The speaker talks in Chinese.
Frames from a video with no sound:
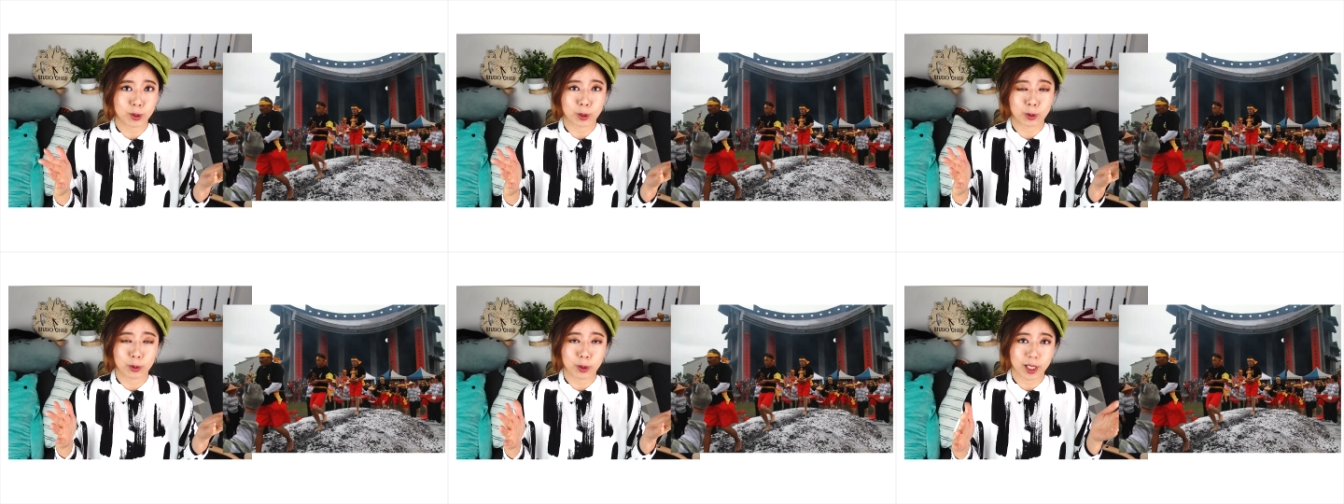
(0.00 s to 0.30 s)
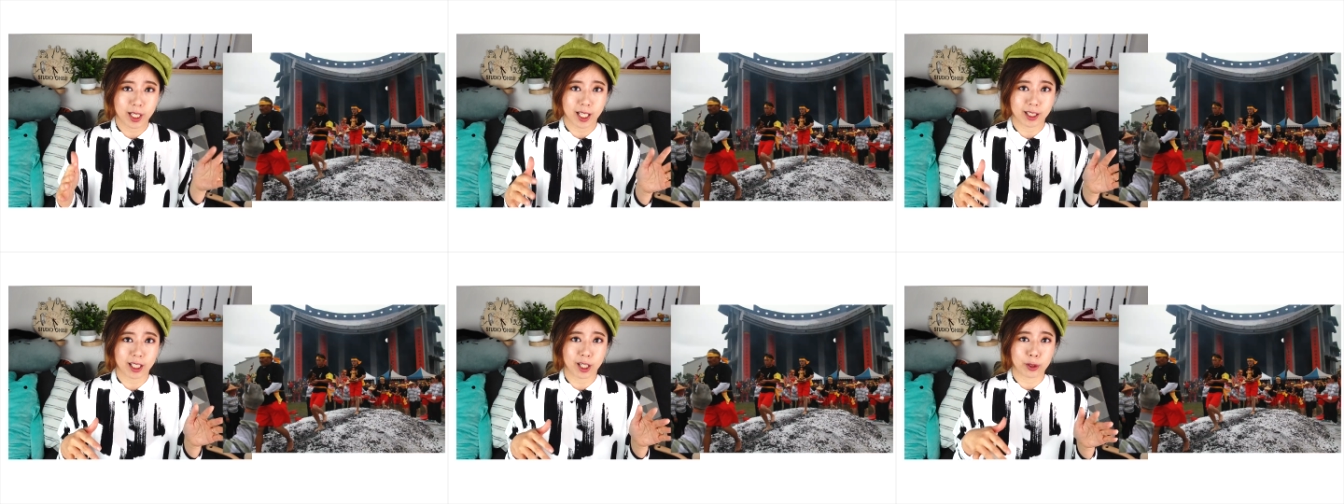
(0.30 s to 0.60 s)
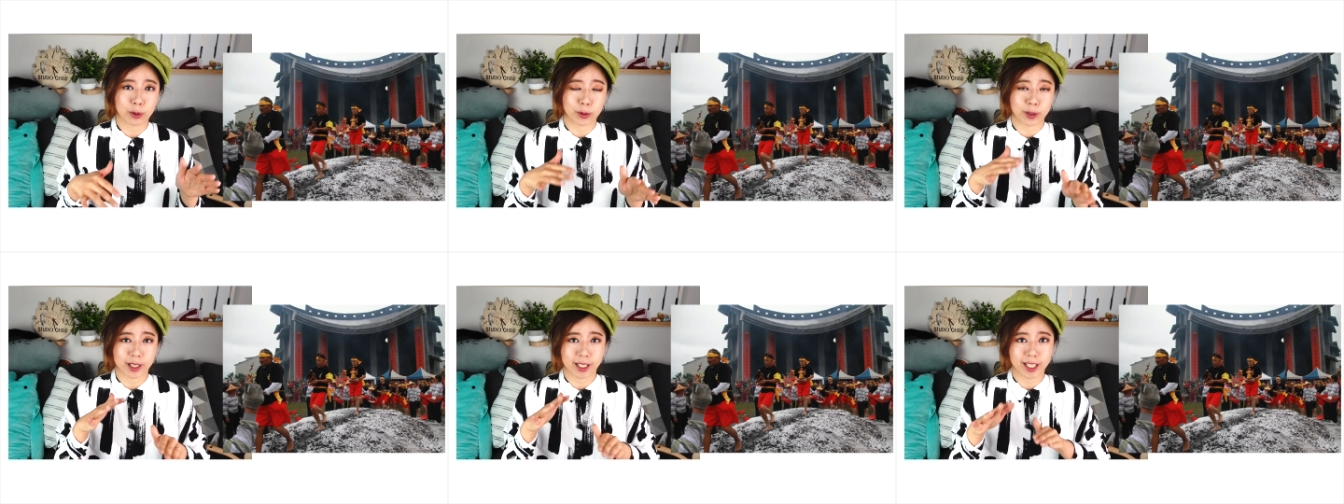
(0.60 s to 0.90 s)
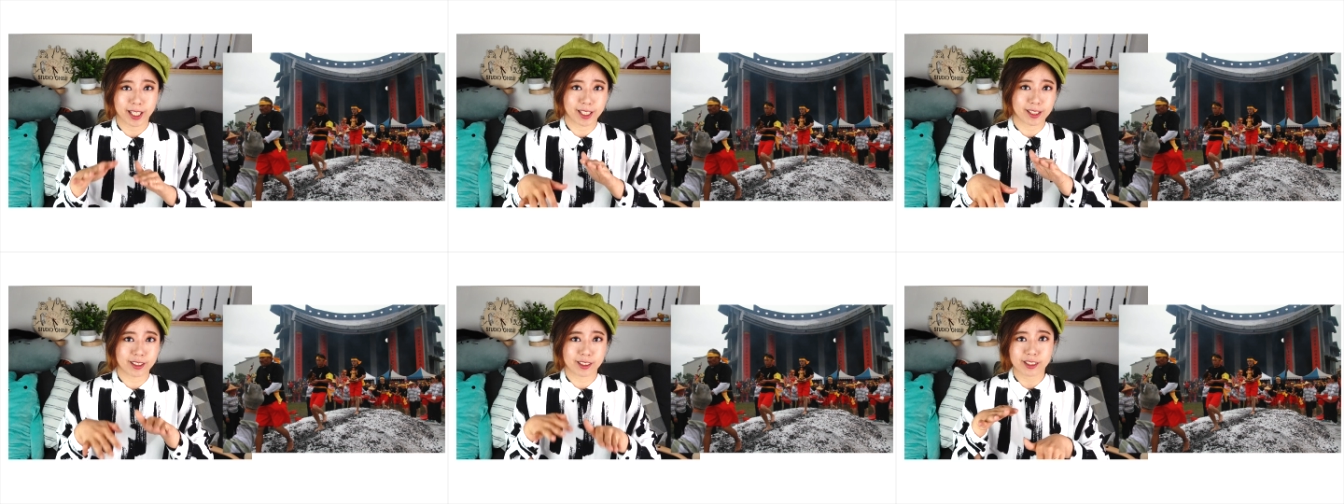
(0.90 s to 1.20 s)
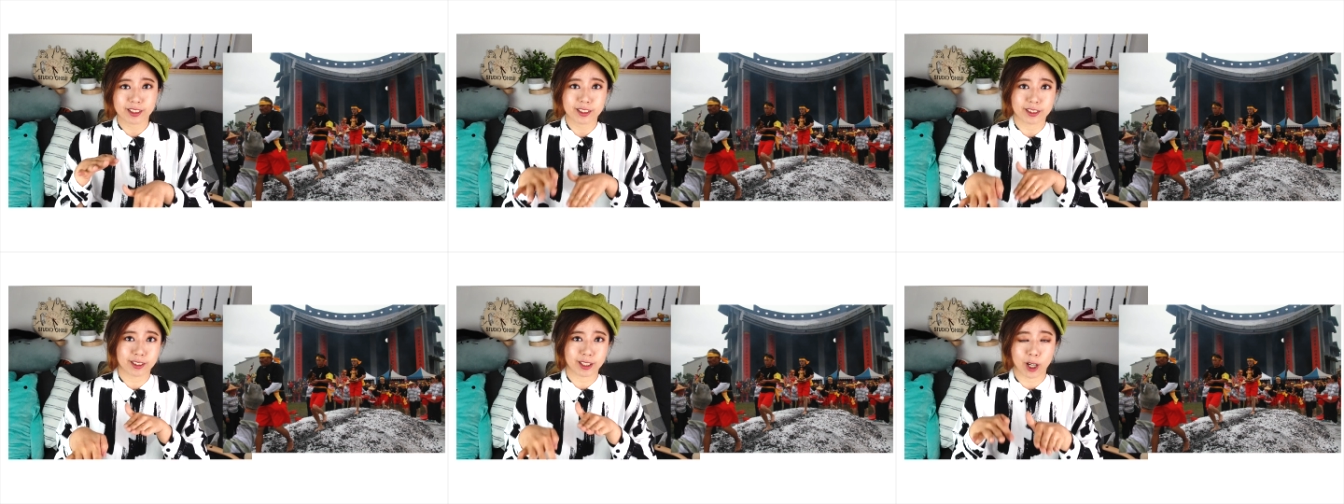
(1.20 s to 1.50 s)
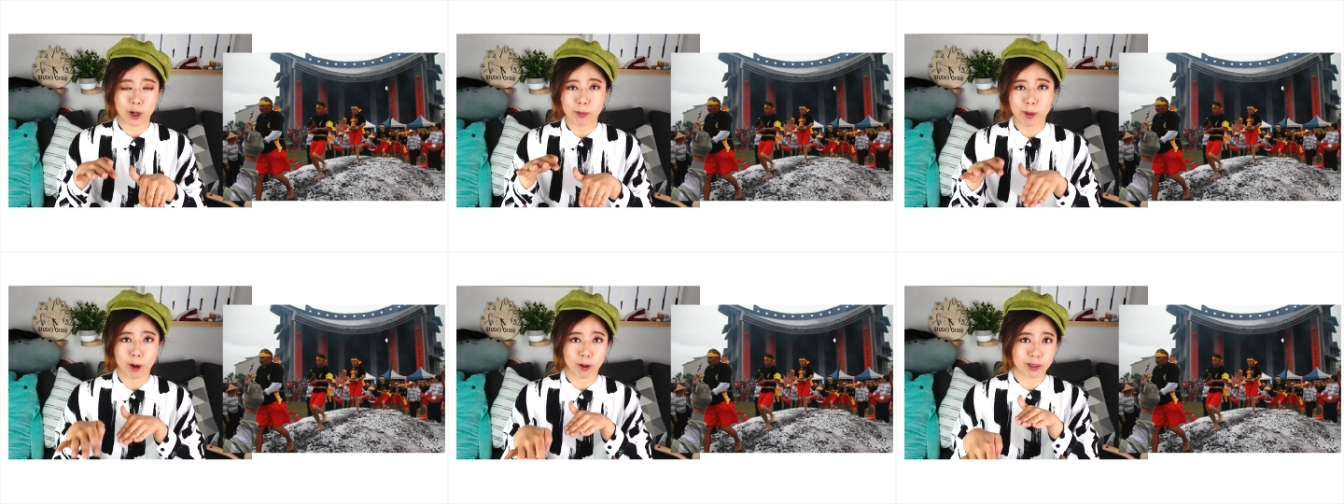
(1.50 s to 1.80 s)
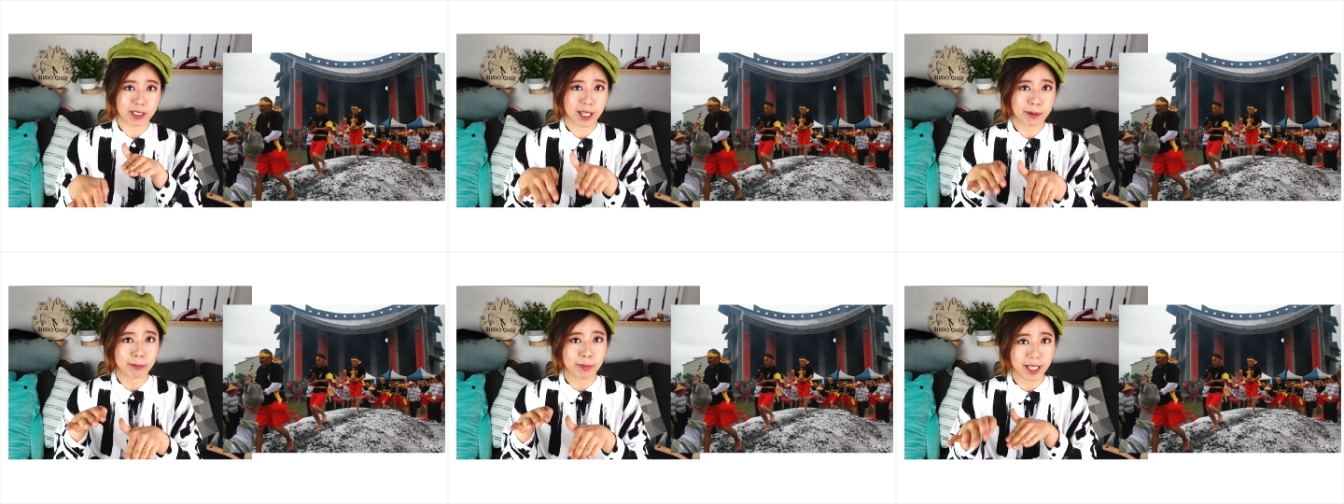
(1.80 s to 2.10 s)
你会看到有人可以赤脚跑
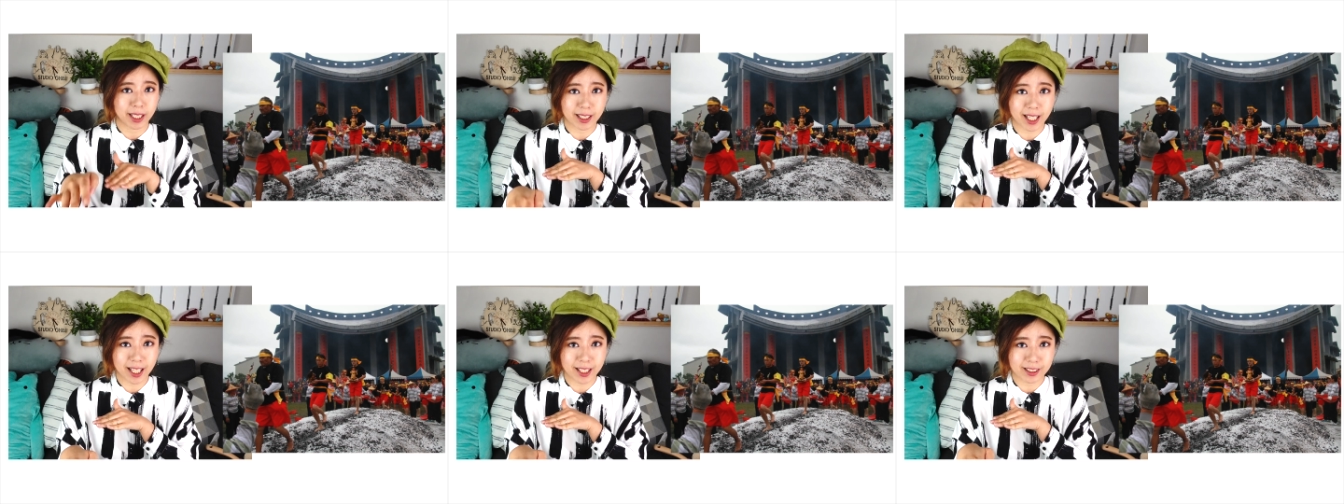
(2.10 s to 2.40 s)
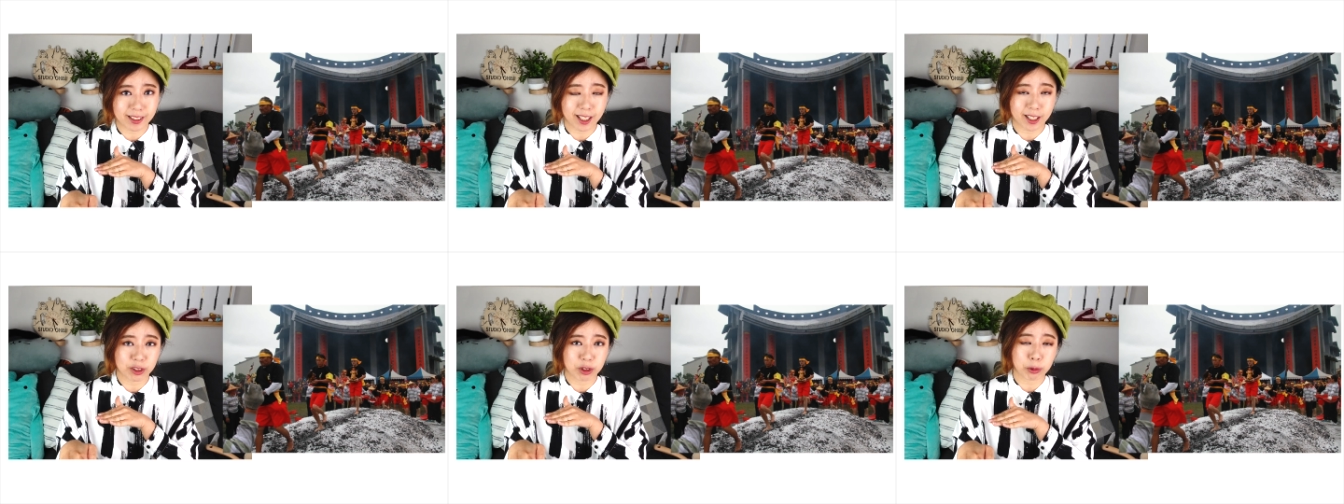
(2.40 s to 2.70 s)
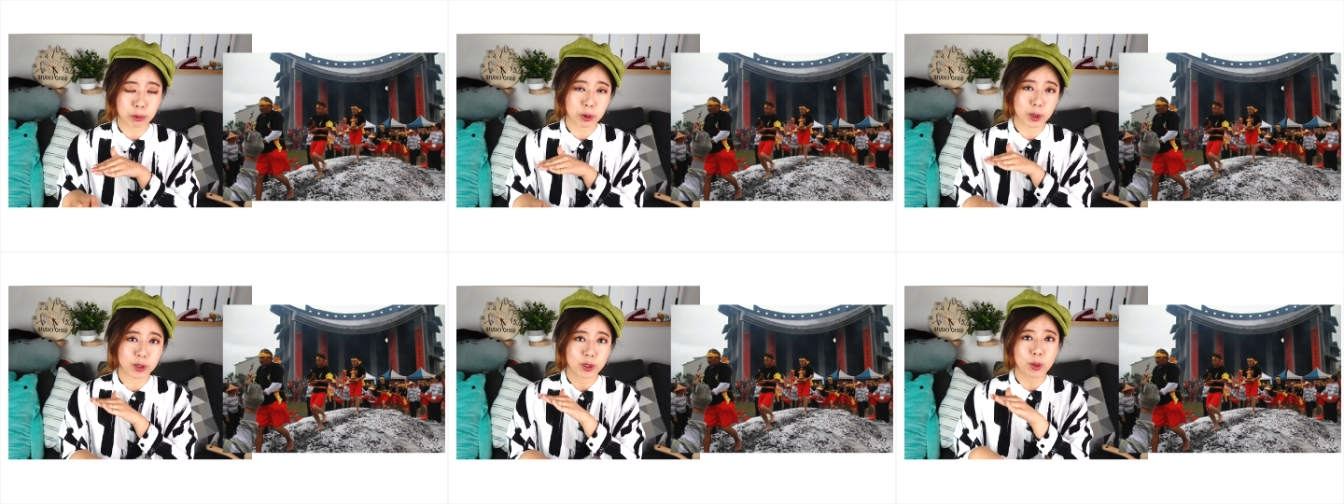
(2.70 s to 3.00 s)
在煤炭上，对不对？